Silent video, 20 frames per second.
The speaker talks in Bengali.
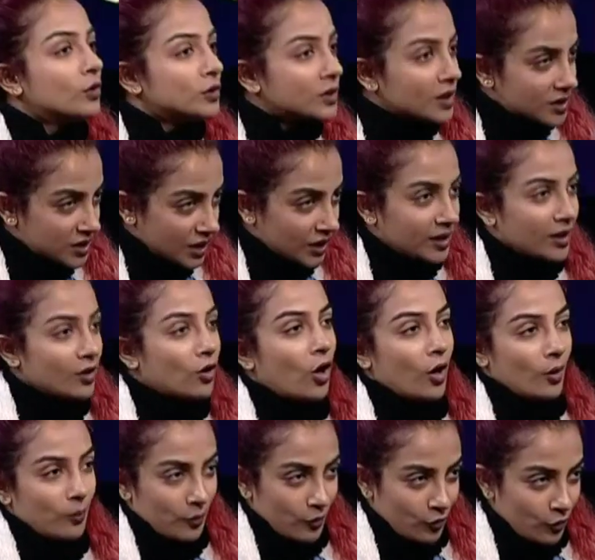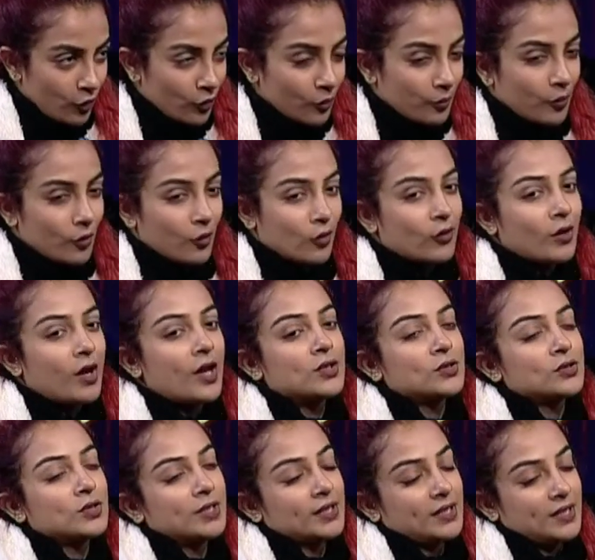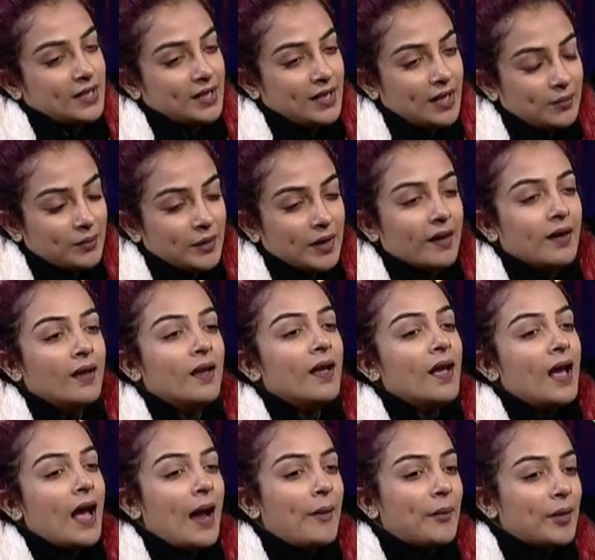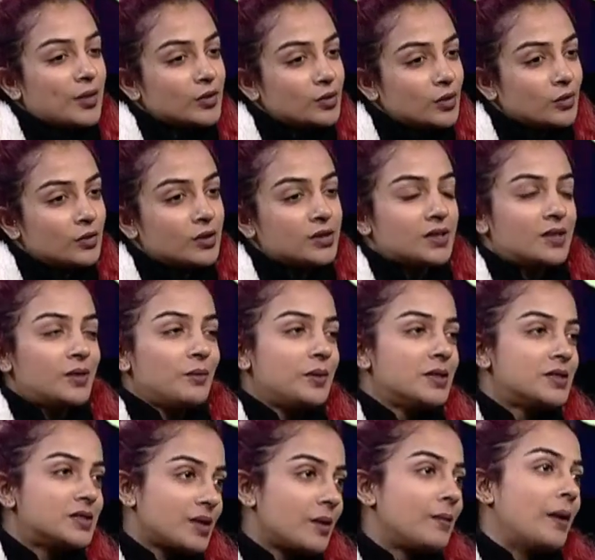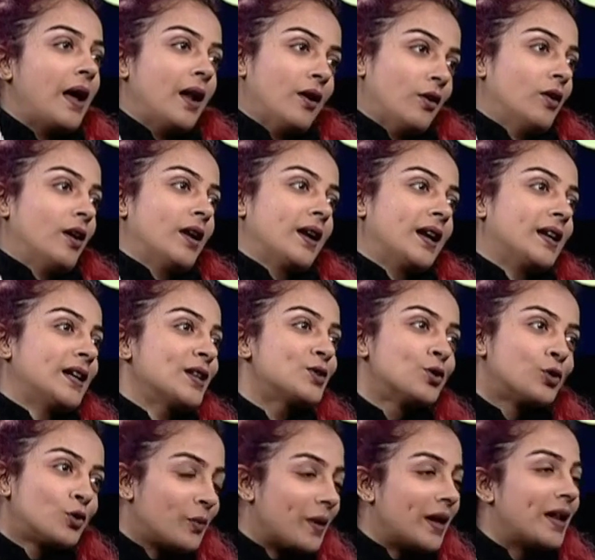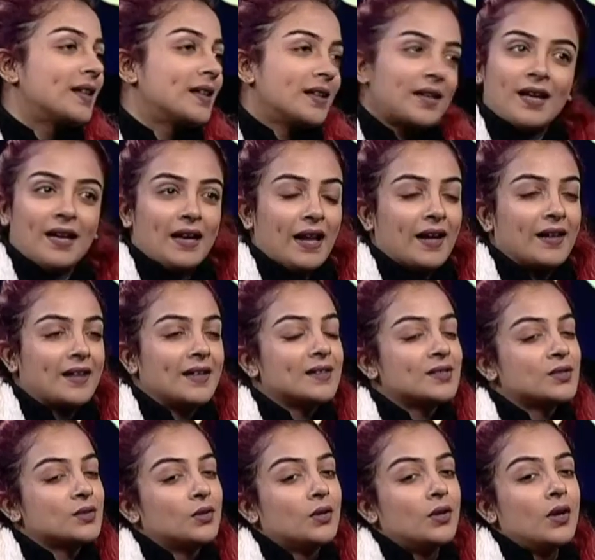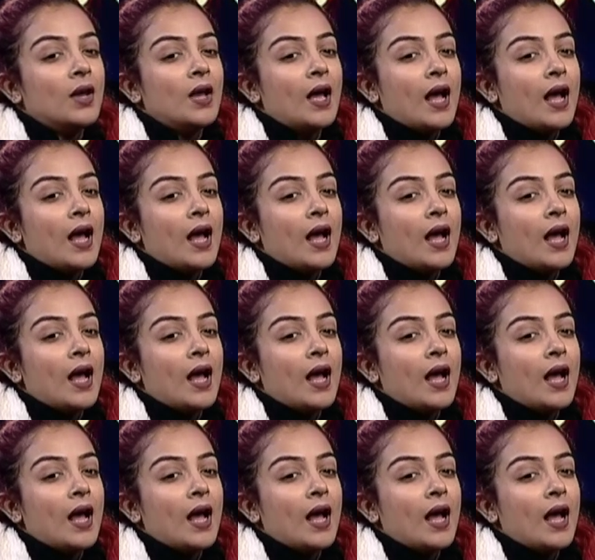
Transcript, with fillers: ওদের সাথে গল্প করব ওরা আসলে কি মানে আমার আসলে ওদের সাথে মিশতে ভালো লাগে এটা ছোটবেলা থেকেই লাগে সো